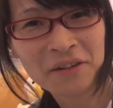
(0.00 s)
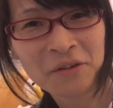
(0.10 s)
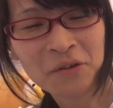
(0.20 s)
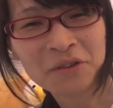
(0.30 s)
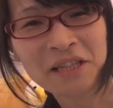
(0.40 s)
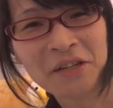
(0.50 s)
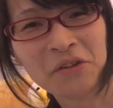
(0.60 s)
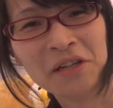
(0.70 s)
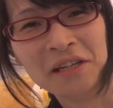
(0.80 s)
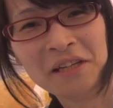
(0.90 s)

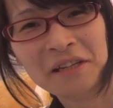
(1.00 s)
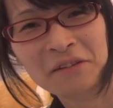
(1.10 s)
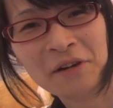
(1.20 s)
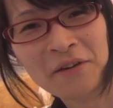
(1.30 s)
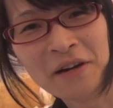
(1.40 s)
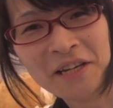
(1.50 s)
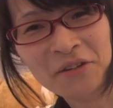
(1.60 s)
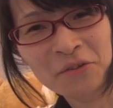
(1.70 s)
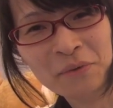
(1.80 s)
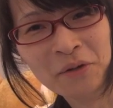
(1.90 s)
コンセントに w i f i 機
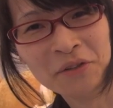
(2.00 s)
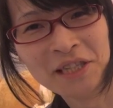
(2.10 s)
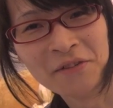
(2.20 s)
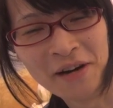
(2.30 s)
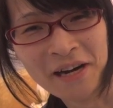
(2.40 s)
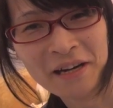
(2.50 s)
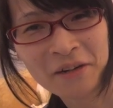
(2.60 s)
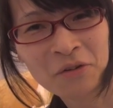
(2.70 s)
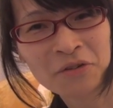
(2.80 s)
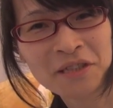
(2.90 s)
能埋め込んじゃえば
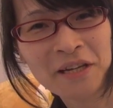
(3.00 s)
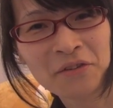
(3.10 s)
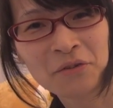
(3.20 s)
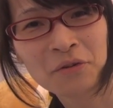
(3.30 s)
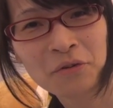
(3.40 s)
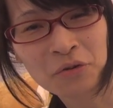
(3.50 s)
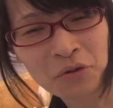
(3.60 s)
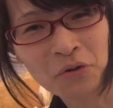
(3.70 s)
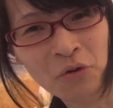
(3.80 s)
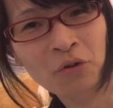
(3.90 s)
コンセントご
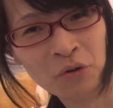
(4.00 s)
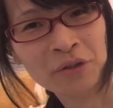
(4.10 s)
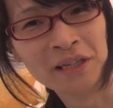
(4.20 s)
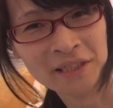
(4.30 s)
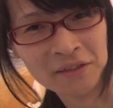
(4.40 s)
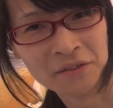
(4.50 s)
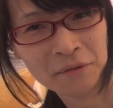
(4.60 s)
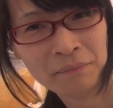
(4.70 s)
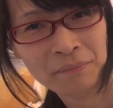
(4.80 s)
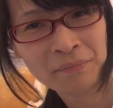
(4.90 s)
とオンオフできちゃうんですよ
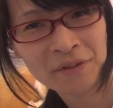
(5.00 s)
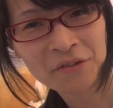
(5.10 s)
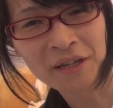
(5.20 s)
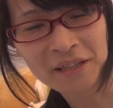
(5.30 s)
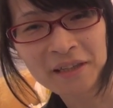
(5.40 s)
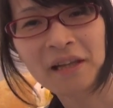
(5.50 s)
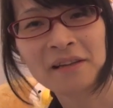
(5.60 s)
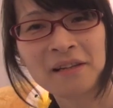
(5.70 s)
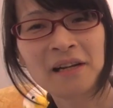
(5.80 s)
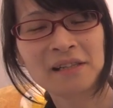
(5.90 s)
それって
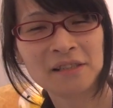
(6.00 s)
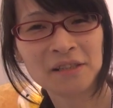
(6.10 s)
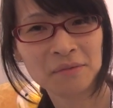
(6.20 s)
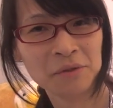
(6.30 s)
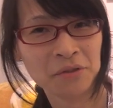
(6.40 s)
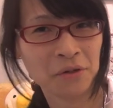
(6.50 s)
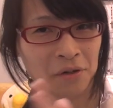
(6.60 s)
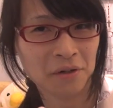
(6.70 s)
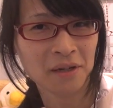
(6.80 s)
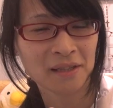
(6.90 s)
さらに進む
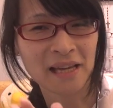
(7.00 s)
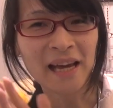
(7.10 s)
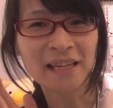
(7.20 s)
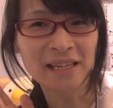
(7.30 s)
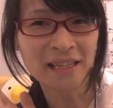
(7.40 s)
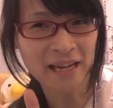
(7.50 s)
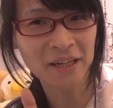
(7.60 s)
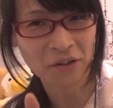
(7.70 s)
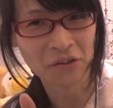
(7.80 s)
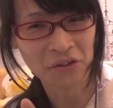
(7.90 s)
と待機
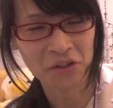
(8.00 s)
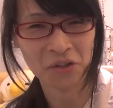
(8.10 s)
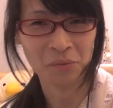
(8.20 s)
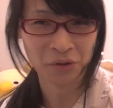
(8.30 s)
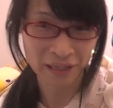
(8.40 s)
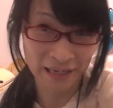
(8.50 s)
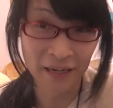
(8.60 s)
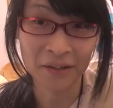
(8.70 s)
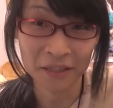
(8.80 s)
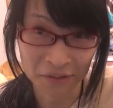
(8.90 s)
電力っていう問題
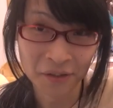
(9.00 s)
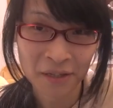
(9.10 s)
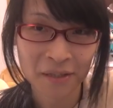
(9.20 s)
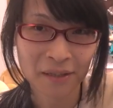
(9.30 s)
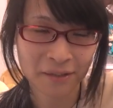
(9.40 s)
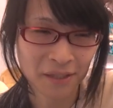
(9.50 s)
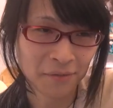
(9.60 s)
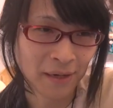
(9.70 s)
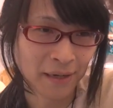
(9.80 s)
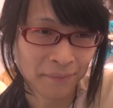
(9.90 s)
があるでしょ例え
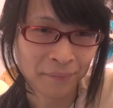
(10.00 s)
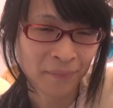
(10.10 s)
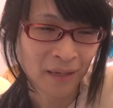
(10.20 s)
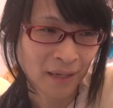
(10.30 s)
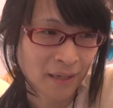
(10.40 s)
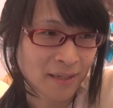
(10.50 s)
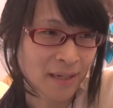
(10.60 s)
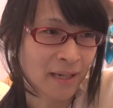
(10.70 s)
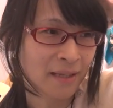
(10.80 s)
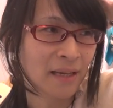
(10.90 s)
ば
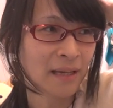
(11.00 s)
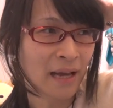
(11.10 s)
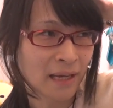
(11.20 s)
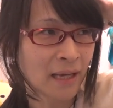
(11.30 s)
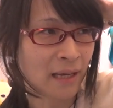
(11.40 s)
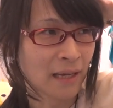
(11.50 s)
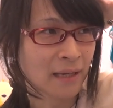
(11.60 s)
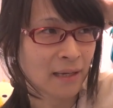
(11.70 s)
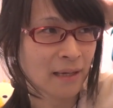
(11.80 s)
使ってない